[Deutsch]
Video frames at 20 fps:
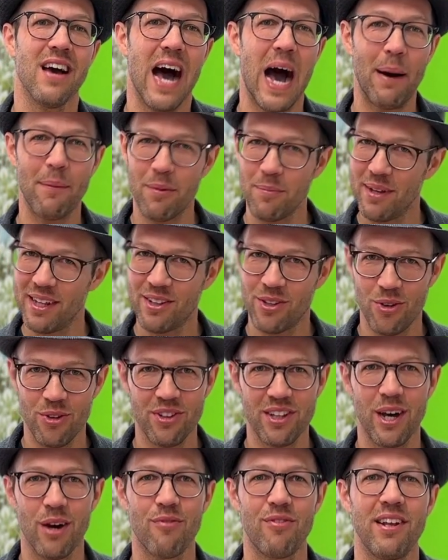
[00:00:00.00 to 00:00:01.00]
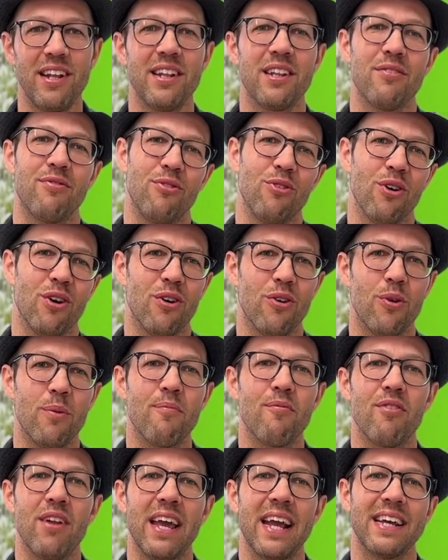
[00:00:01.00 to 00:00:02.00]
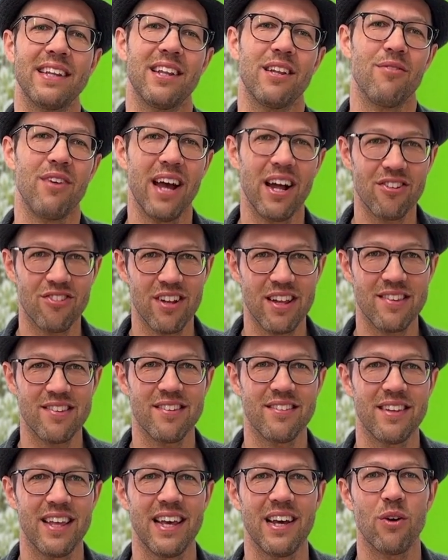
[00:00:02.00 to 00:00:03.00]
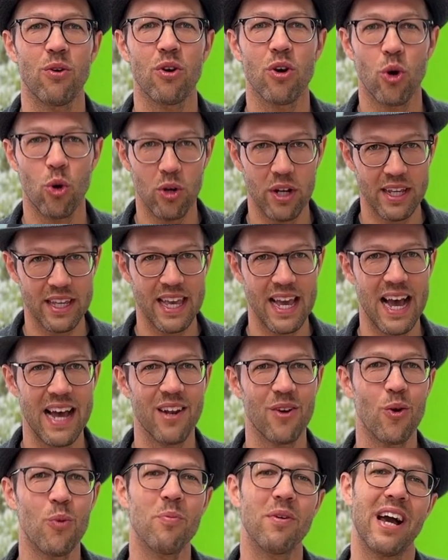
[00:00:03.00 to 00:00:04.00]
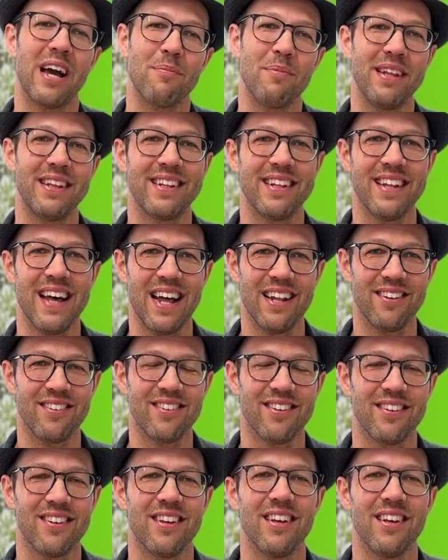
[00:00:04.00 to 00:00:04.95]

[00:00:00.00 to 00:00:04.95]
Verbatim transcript: Aber wir tun auch viel dafür und pflegen den wertschätzenden und kollegialen Umgang miteinander.